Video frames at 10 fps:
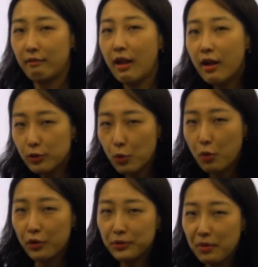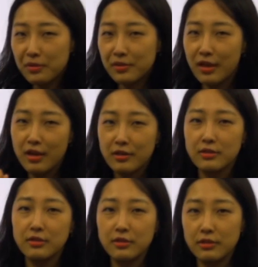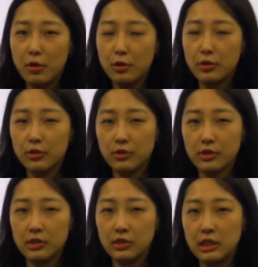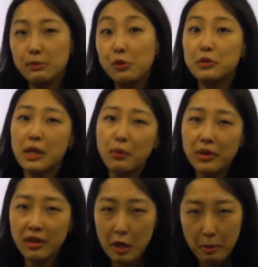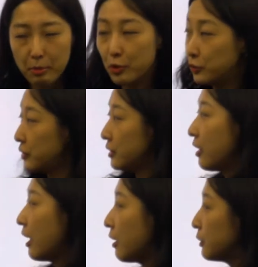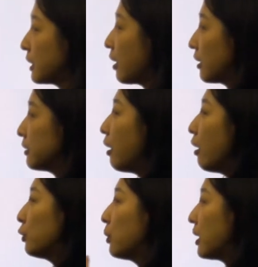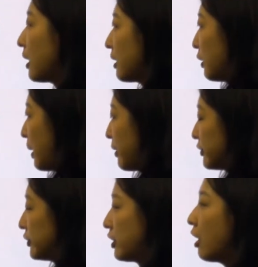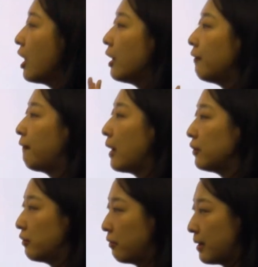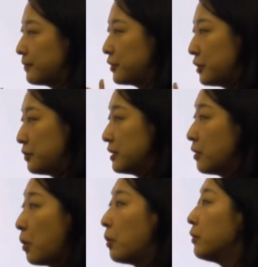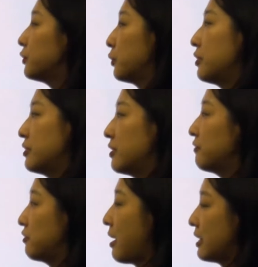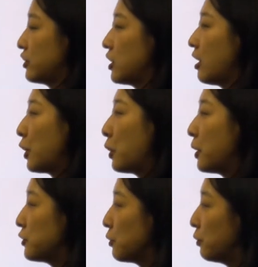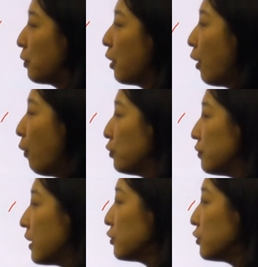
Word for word: 내가 또 어떤 그걸 그 집으로 삼고 있는 crab을 볼 수 있을까라고 생각해서 돌아다니게 된 것이죠. He found crabs using all sorts of trash. 결과적으로 온갖